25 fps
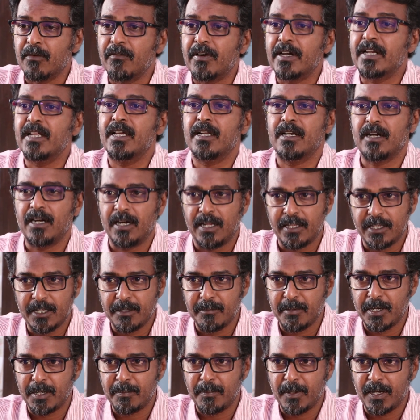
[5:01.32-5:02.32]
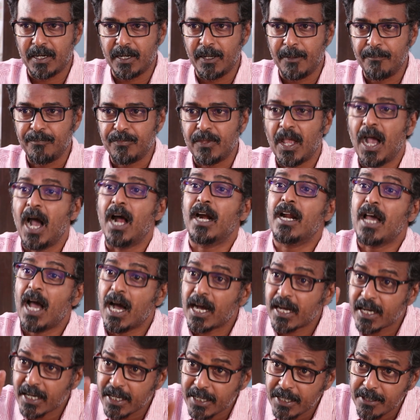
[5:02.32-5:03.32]
வன்னியர்கள் அதிகமாக இருப்பாங்க ஆனால்
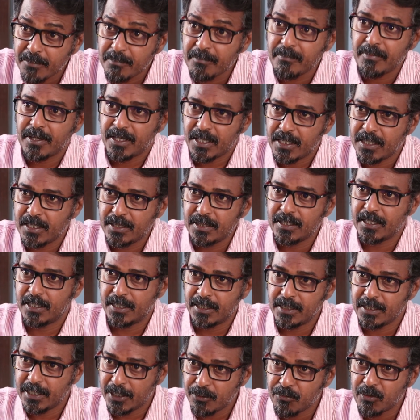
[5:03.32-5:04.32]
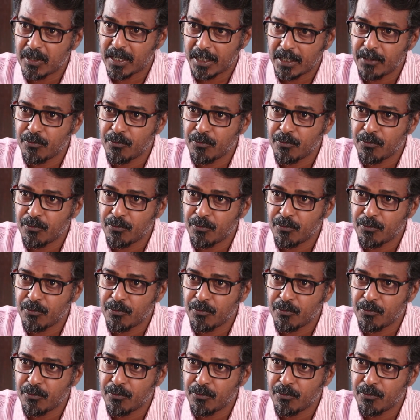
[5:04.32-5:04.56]
அங்கேயும் இந்த இவங்க